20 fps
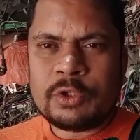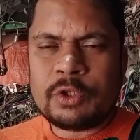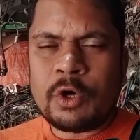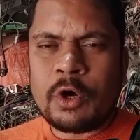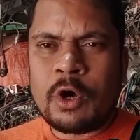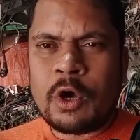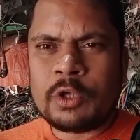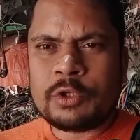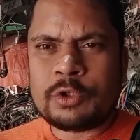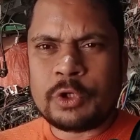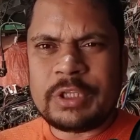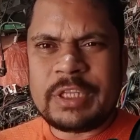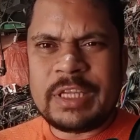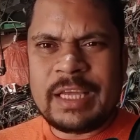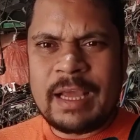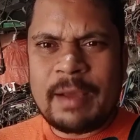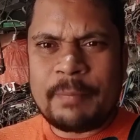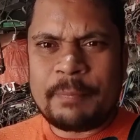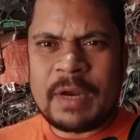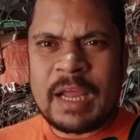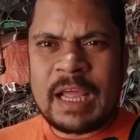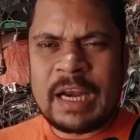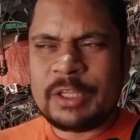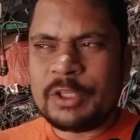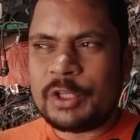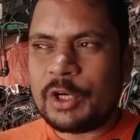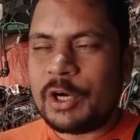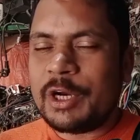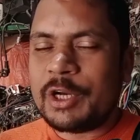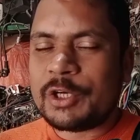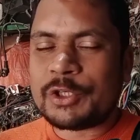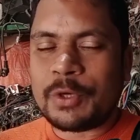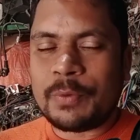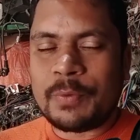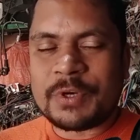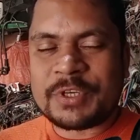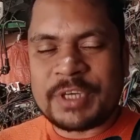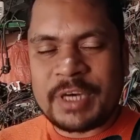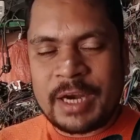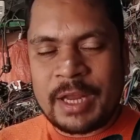তো যদি আপনার এ ধরনের
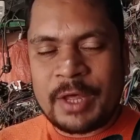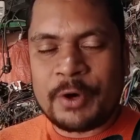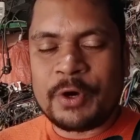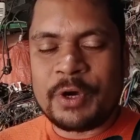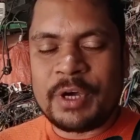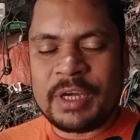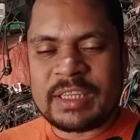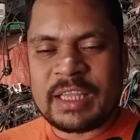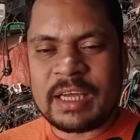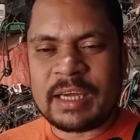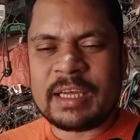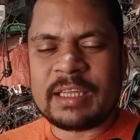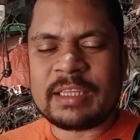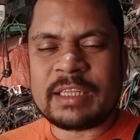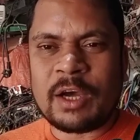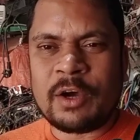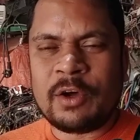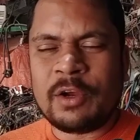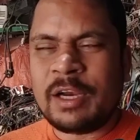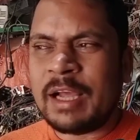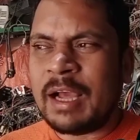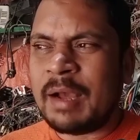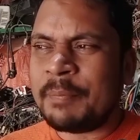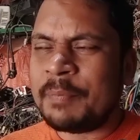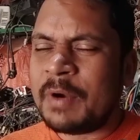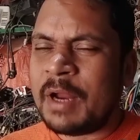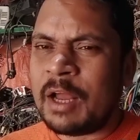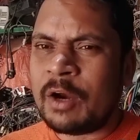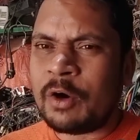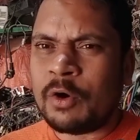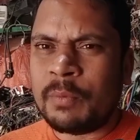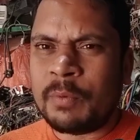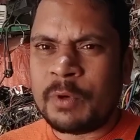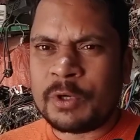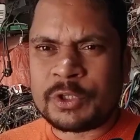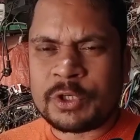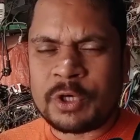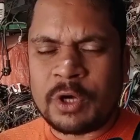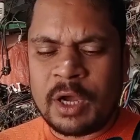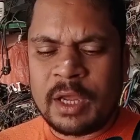সমস্যাটা হয়ে থাকে তাহলে আপনার
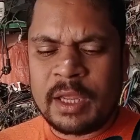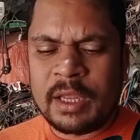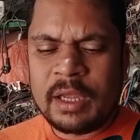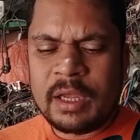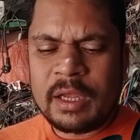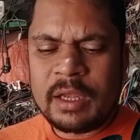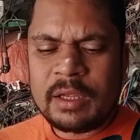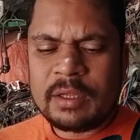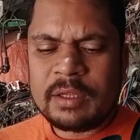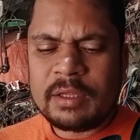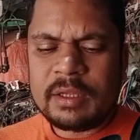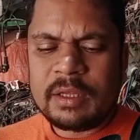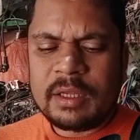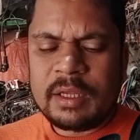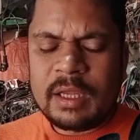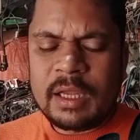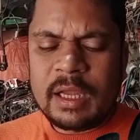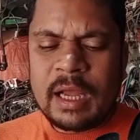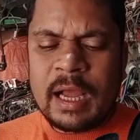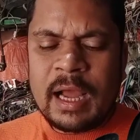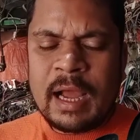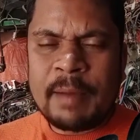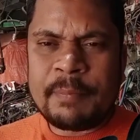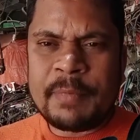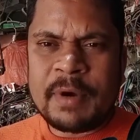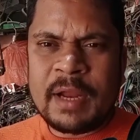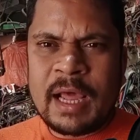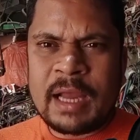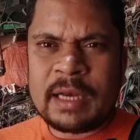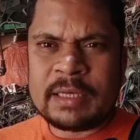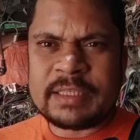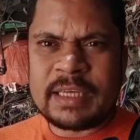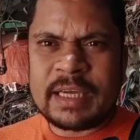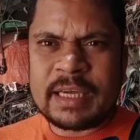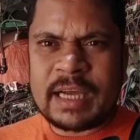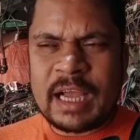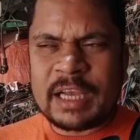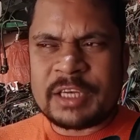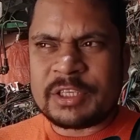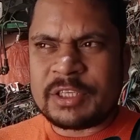অবশ্যই আপনার যে
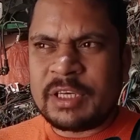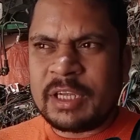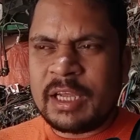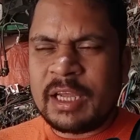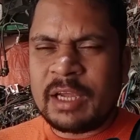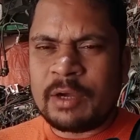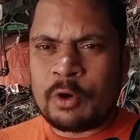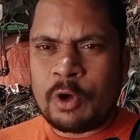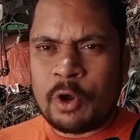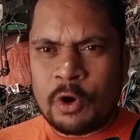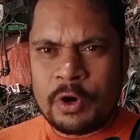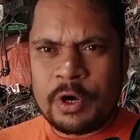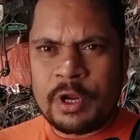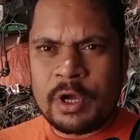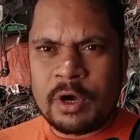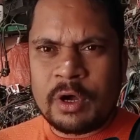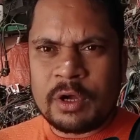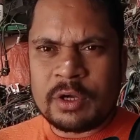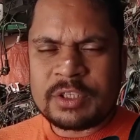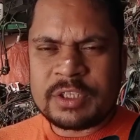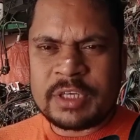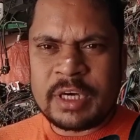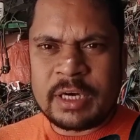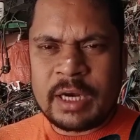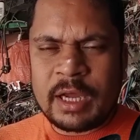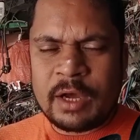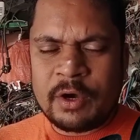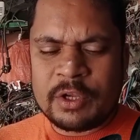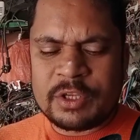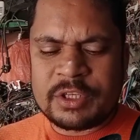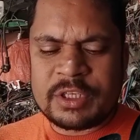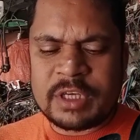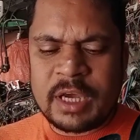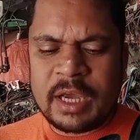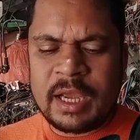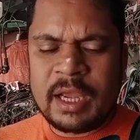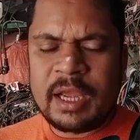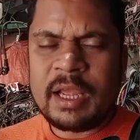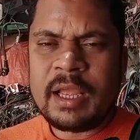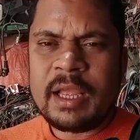কাজটি করণীয় সেটা হচ্ছে
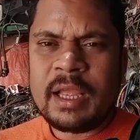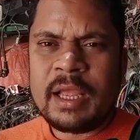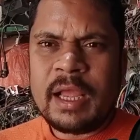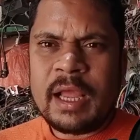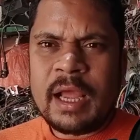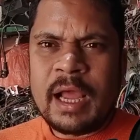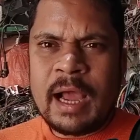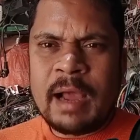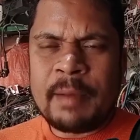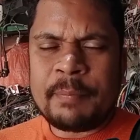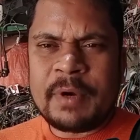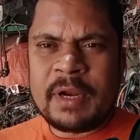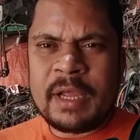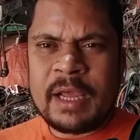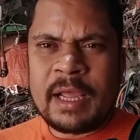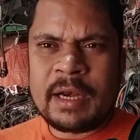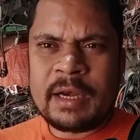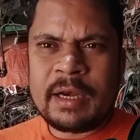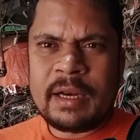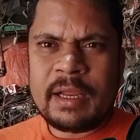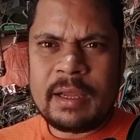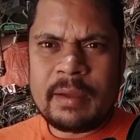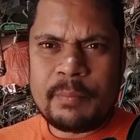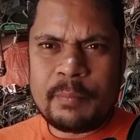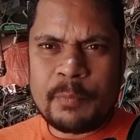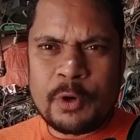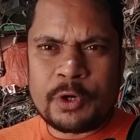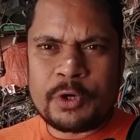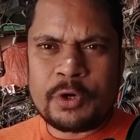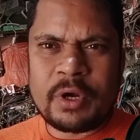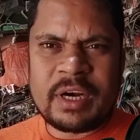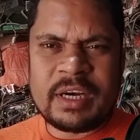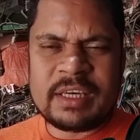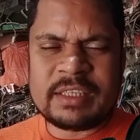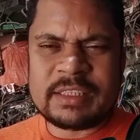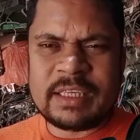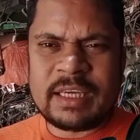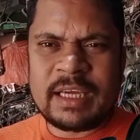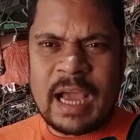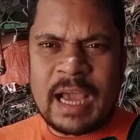আপনার মোটরের
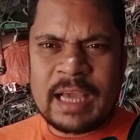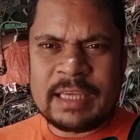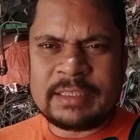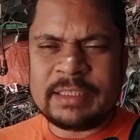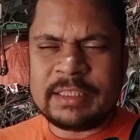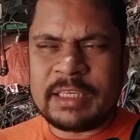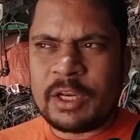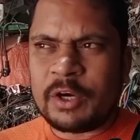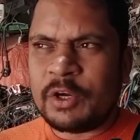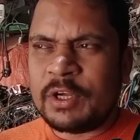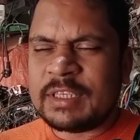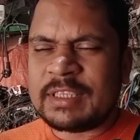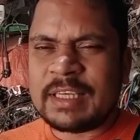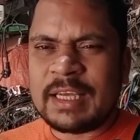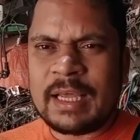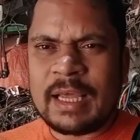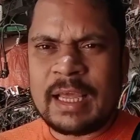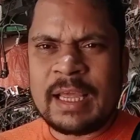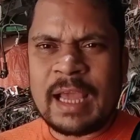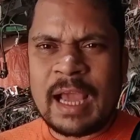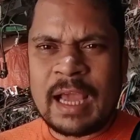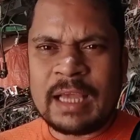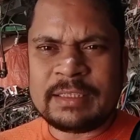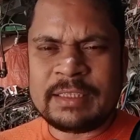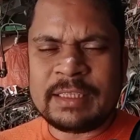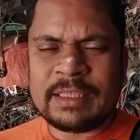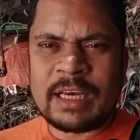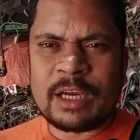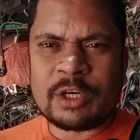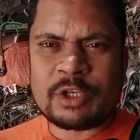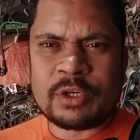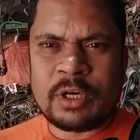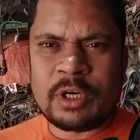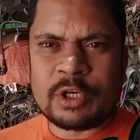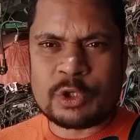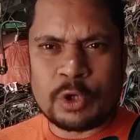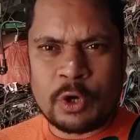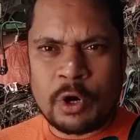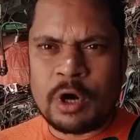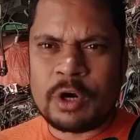যে আইসিটা রয়েছে এই আইসিটা আসলে
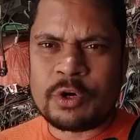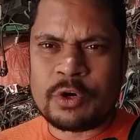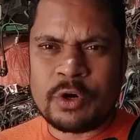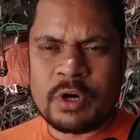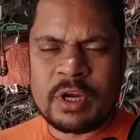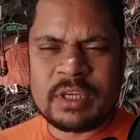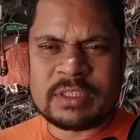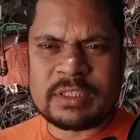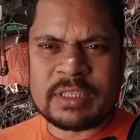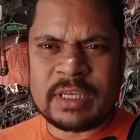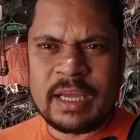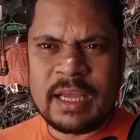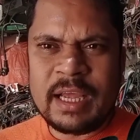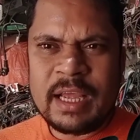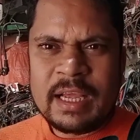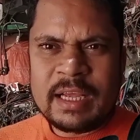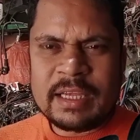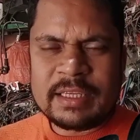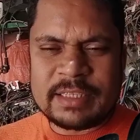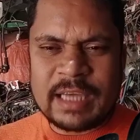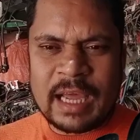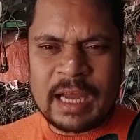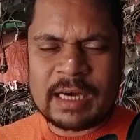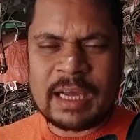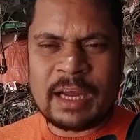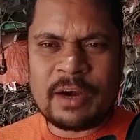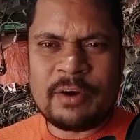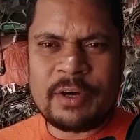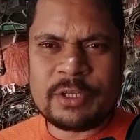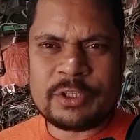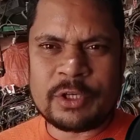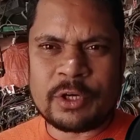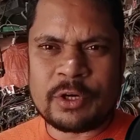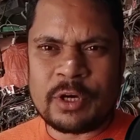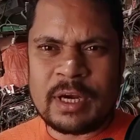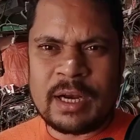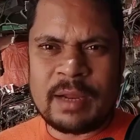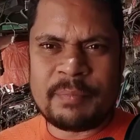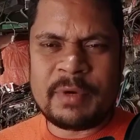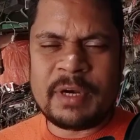শর্ট রয়েছে যার কারণে
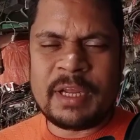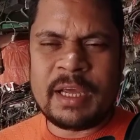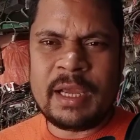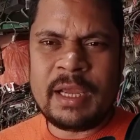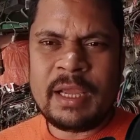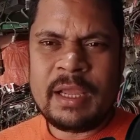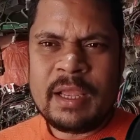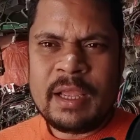যখন আপনি